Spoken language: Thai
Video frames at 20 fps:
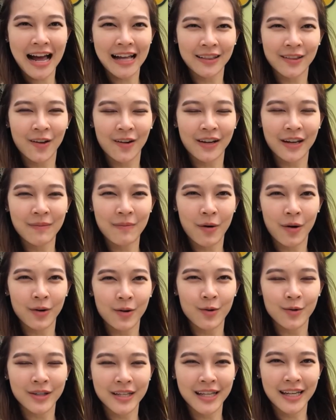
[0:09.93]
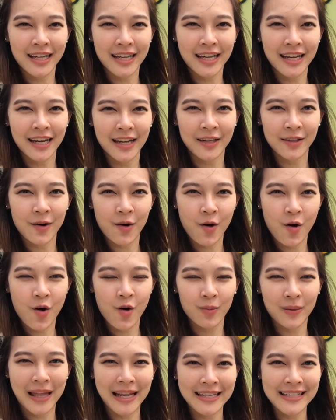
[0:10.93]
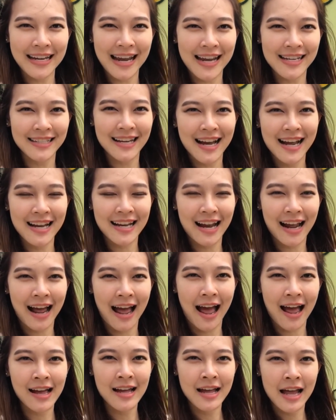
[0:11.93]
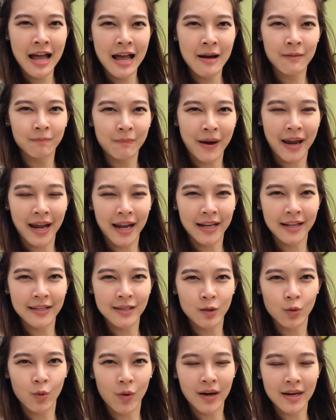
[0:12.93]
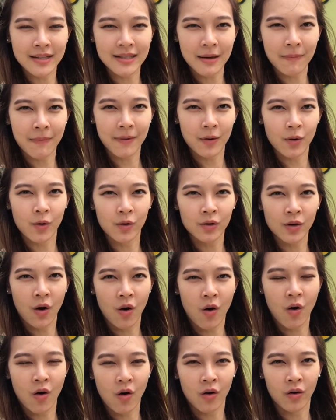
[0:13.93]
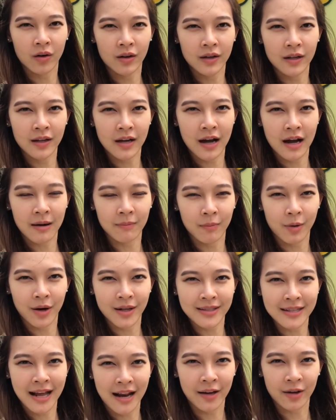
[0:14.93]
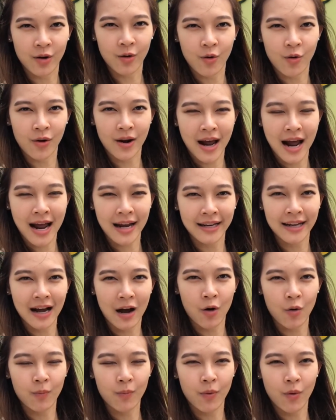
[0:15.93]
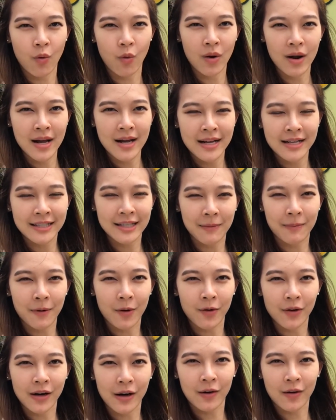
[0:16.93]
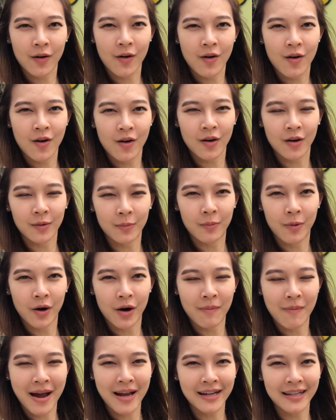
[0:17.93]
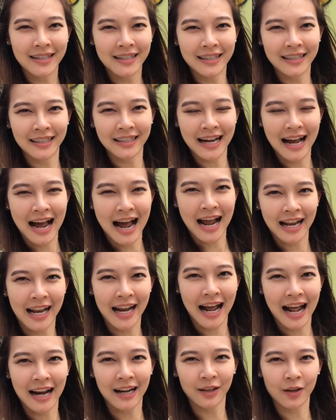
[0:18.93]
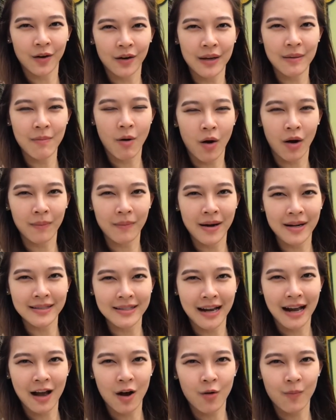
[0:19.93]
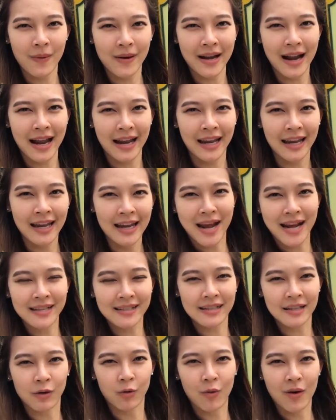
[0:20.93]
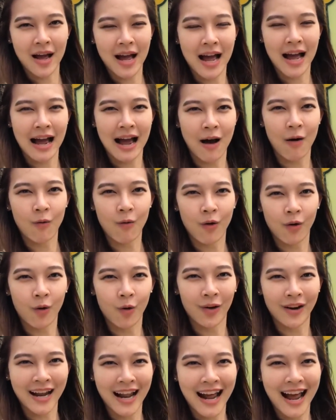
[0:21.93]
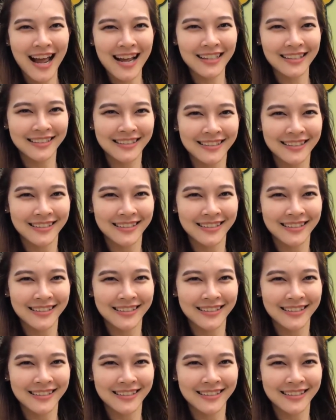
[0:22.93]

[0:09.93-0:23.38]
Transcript: คะตอนนี้หมออยู่ที่ โดแพลนเทชันนะคะเป็นสวนสับปะรดของอบริษัทโดนะคะ ที่เขาปลูกสับปะรดแล้วก็ผลไม้อื่นๆขายนะคะ แล้วตอนนี้หมอกำลังจะเข้าไปในเมสหรือว่าเขาวงกตนะคะ